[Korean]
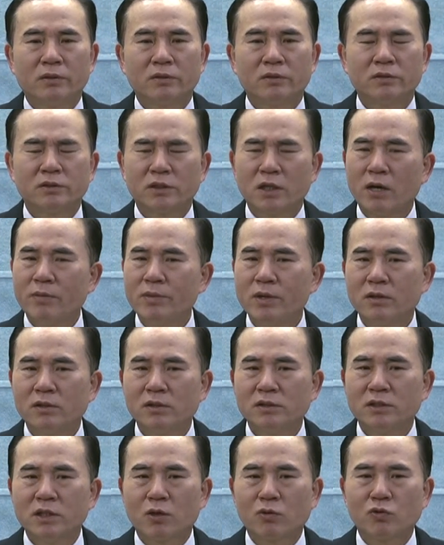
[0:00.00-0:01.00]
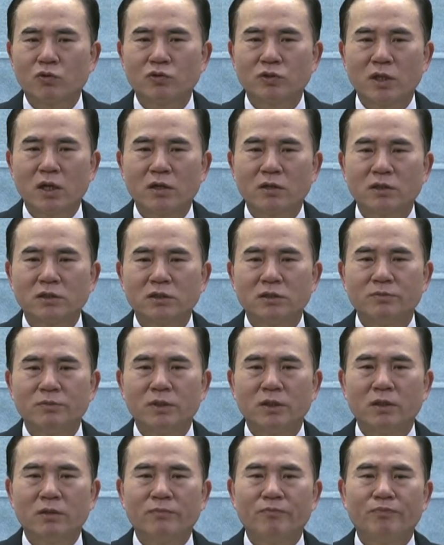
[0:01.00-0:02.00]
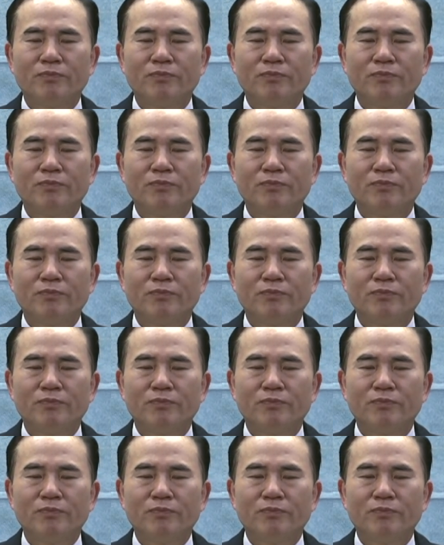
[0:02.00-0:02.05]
그 사명을 잡고 사는 것입니다